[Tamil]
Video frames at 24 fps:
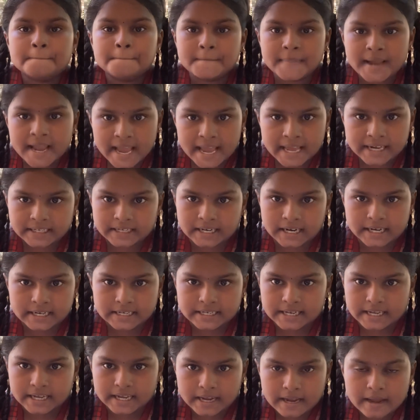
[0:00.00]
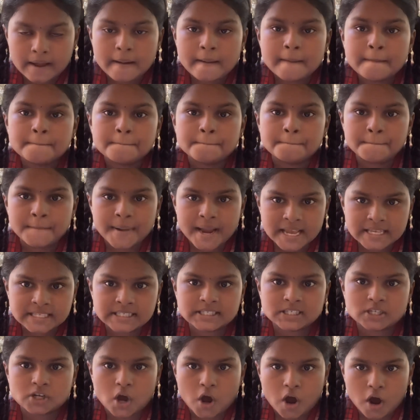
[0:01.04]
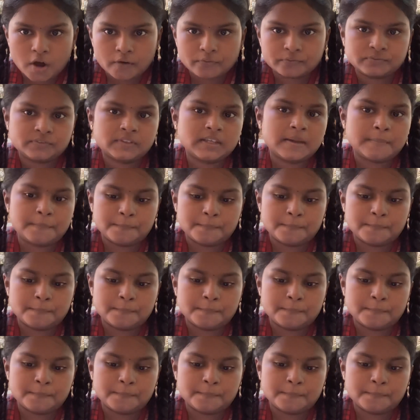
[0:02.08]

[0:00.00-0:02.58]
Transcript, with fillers: மேற்கண்ட பெஸ்ட் ஆஃப் தி